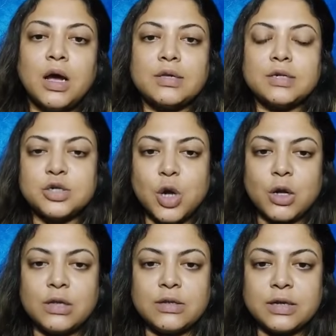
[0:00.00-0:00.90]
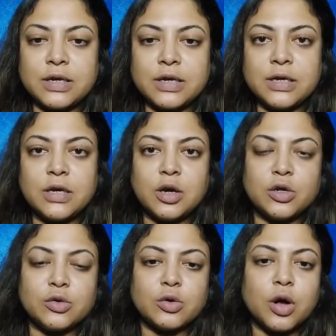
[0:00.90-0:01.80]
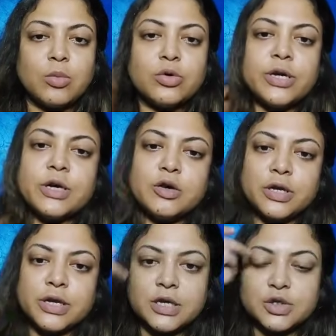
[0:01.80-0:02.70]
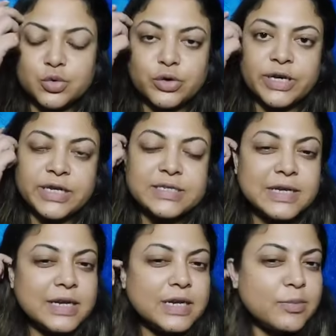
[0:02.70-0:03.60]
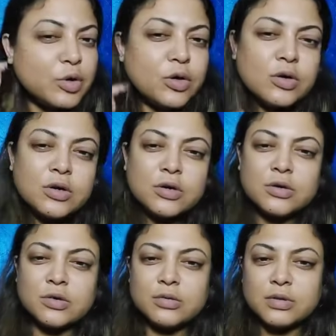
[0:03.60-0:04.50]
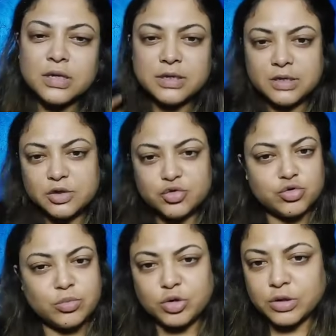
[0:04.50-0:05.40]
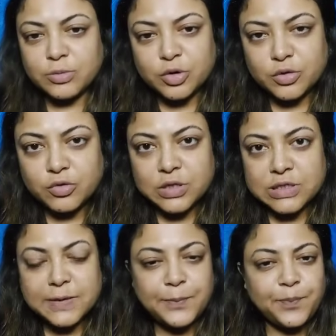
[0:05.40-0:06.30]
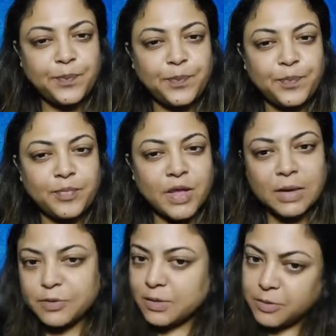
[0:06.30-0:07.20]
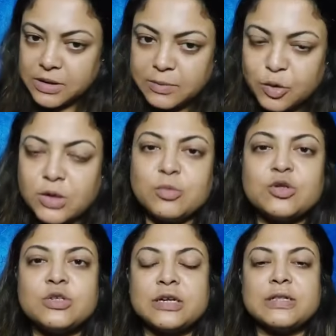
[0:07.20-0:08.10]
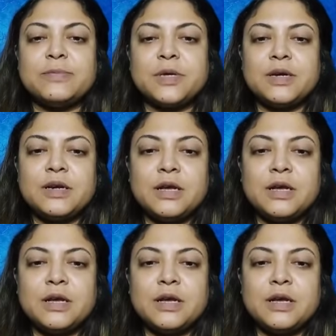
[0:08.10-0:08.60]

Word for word: আজকে সকাল থেকেই হয়তো খবরে অনেকেই চোখ রেখেছিলেন এবং তাদের নিজস্ব মতামত রয়েছে আপনারা আপনাদের মতামত জানাতে পারেন